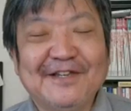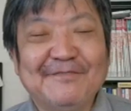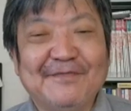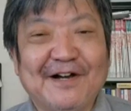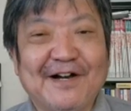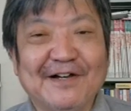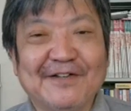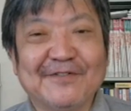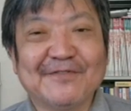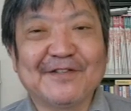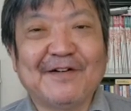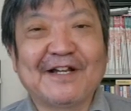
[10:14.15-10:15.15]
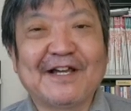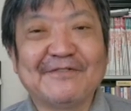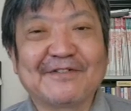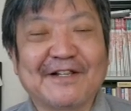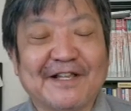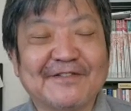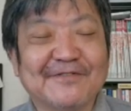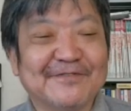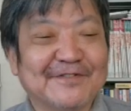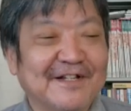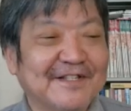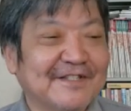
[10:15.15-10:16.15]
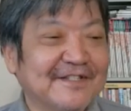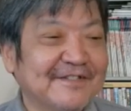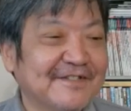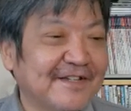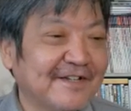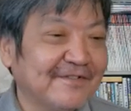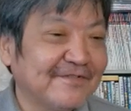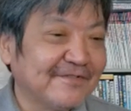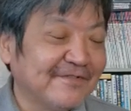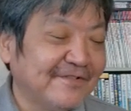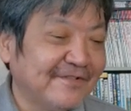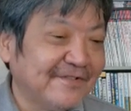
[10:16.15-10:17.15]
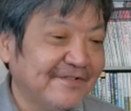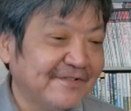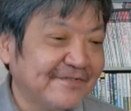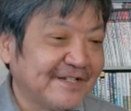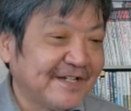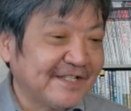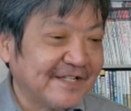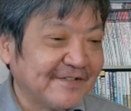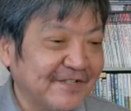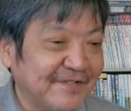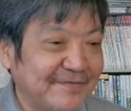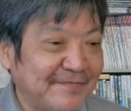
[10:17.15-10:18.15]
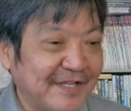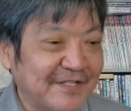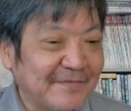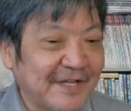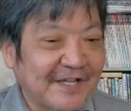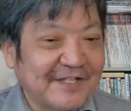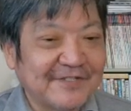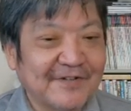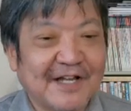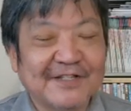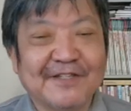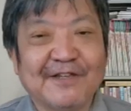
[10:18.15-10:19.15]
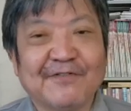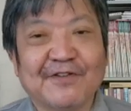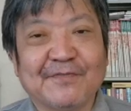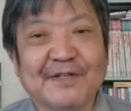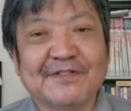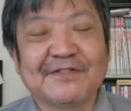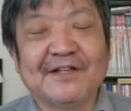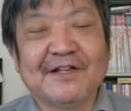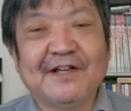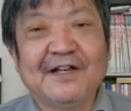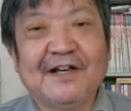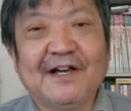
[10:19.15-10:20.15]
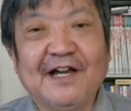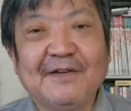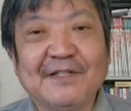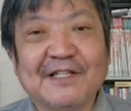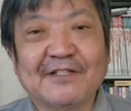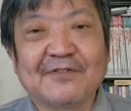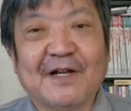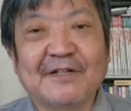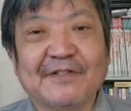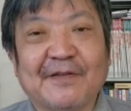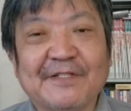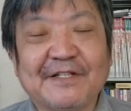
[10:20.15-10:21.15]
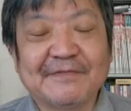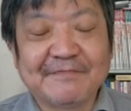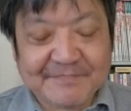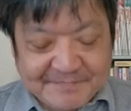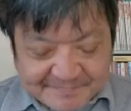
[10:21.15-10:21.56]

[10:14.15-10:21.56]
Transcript: まあ、呼んで笑えるかなという感じですね。このフライデーの1ページ目は一応貼っておきます。はい、皆さんどうもありがとうございました。